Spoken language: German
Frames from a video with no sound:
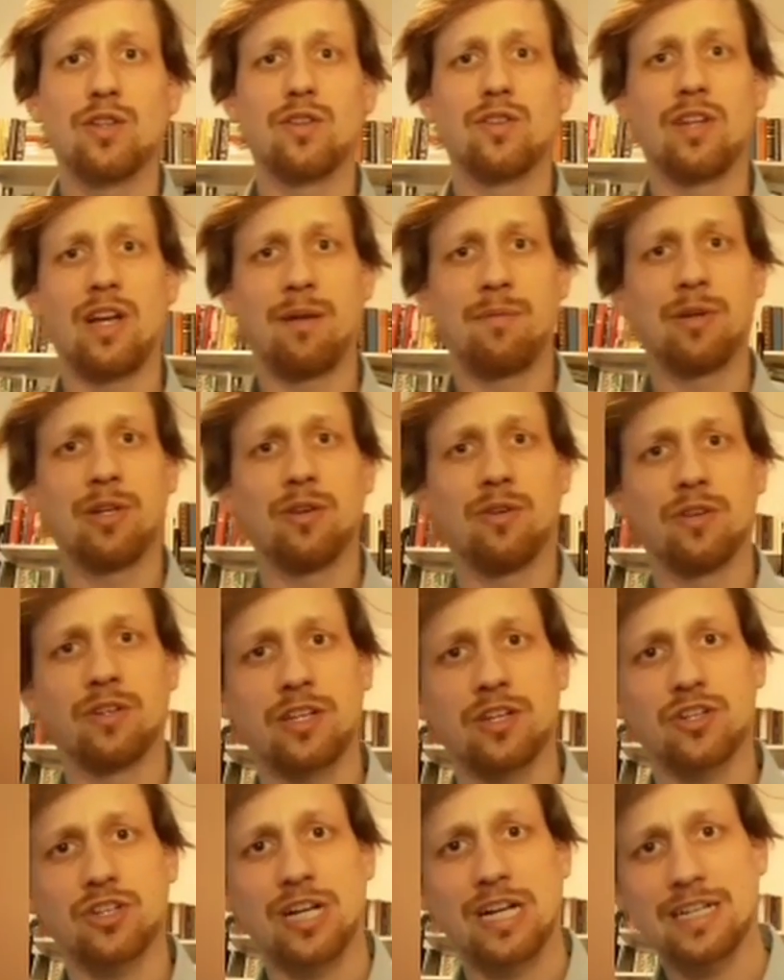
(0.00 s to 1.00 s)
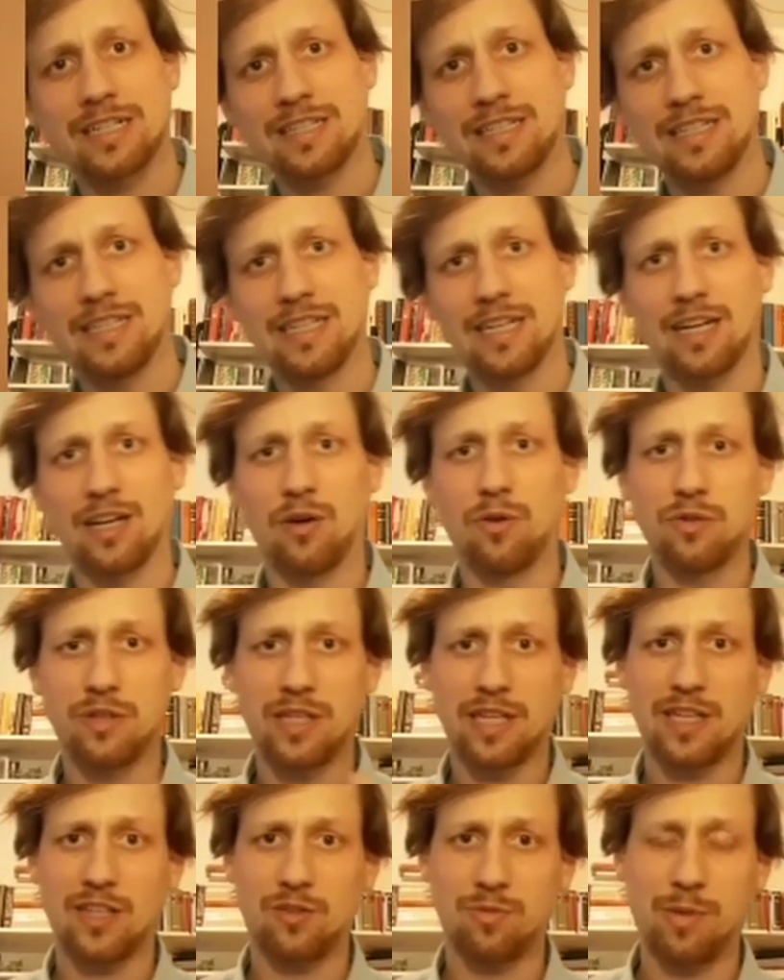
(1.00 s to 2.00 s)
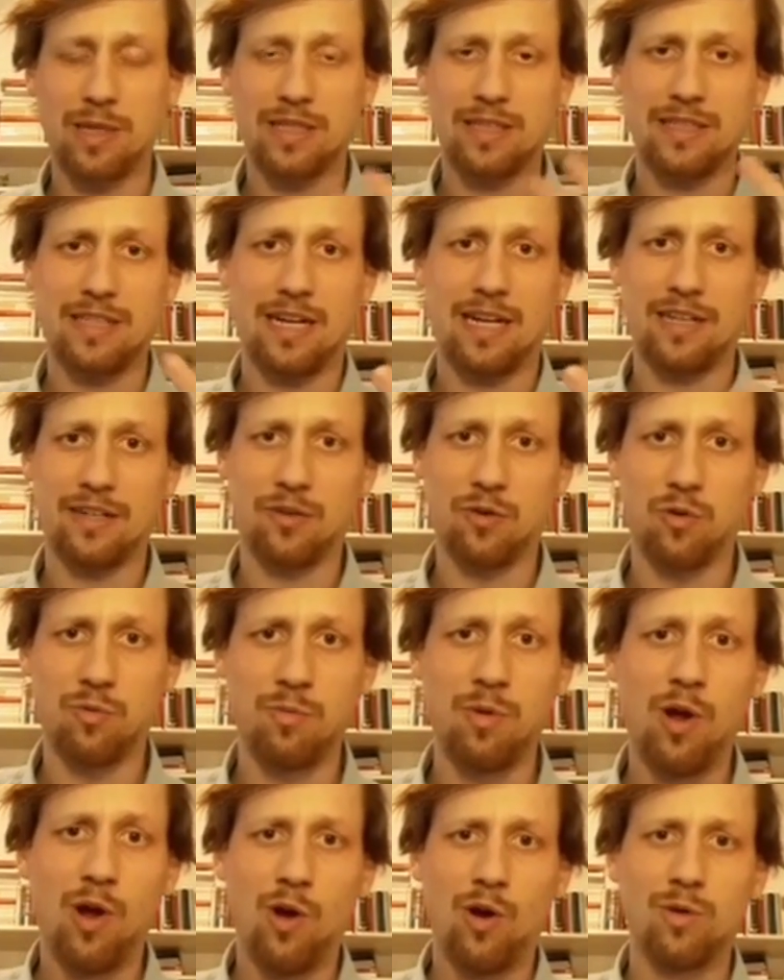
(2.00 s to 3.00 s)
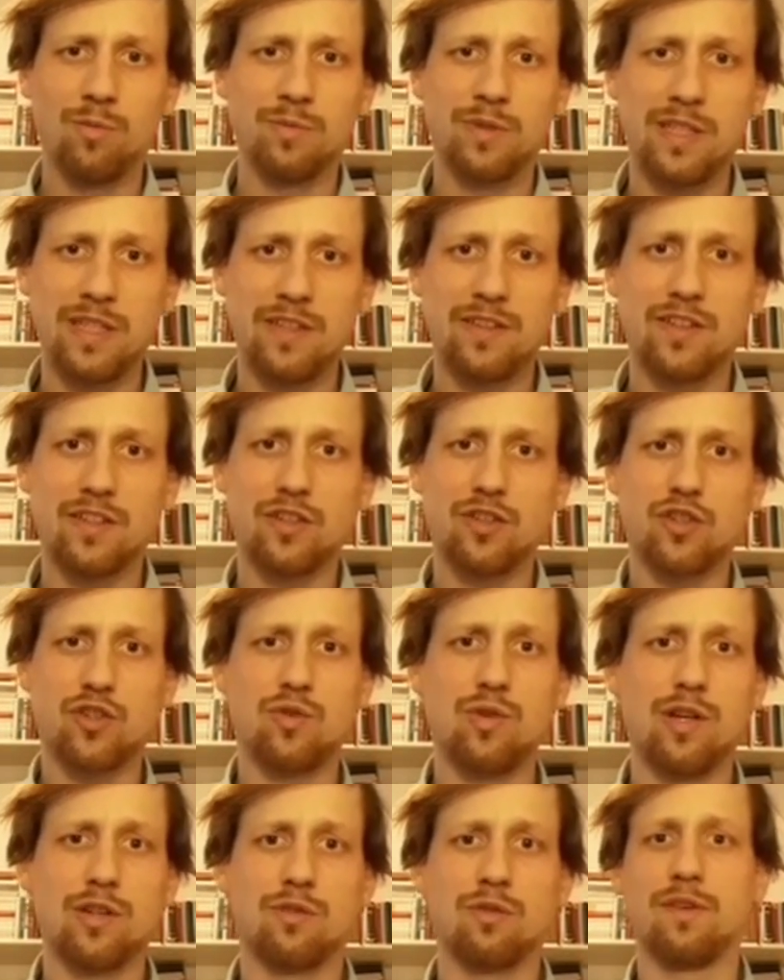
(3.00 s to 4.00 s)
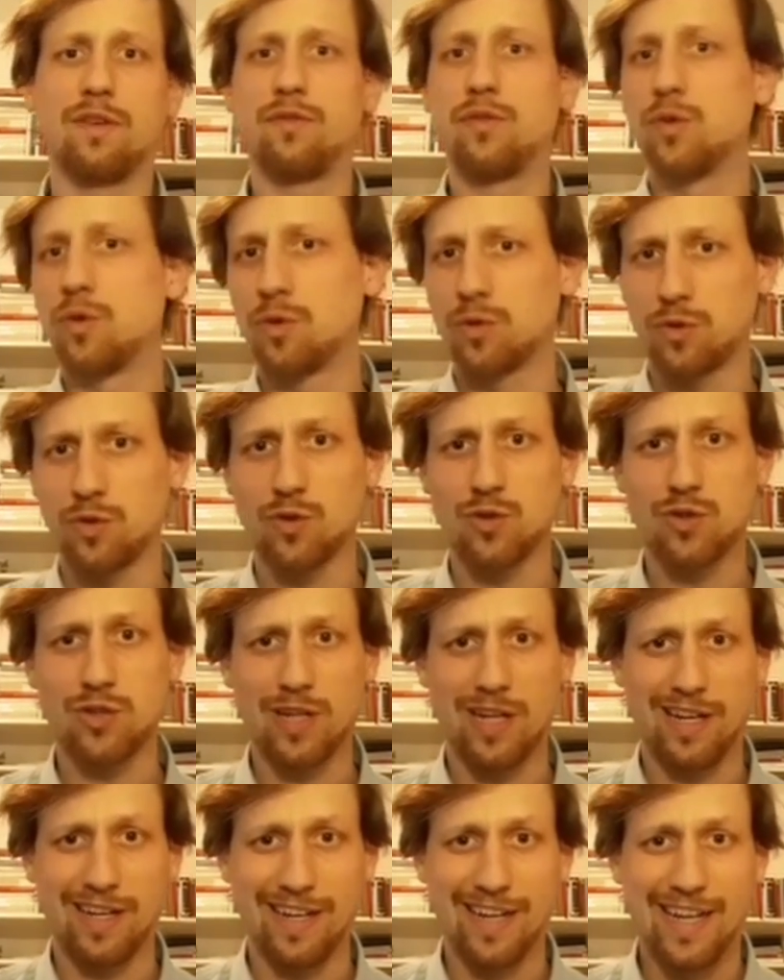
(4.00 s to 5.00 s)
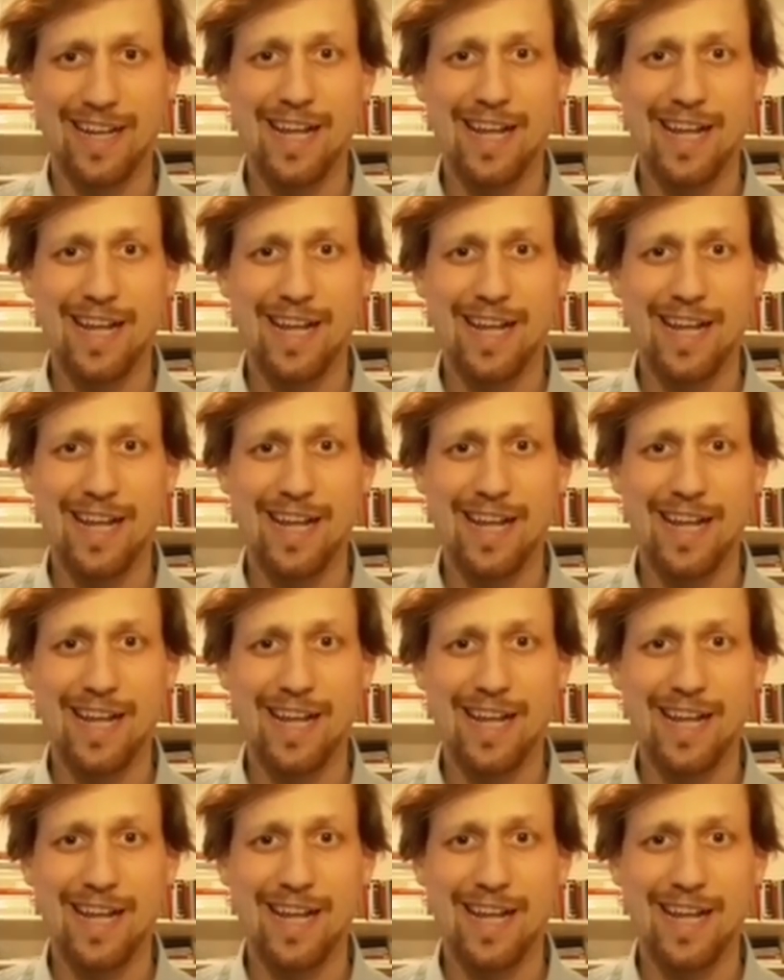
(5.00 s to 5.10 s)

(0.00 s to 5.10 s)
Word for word: zusammen und gestalten ihre Unterrichtsmaterialien um, um diese den Schülern zur Verfügung zu stellen.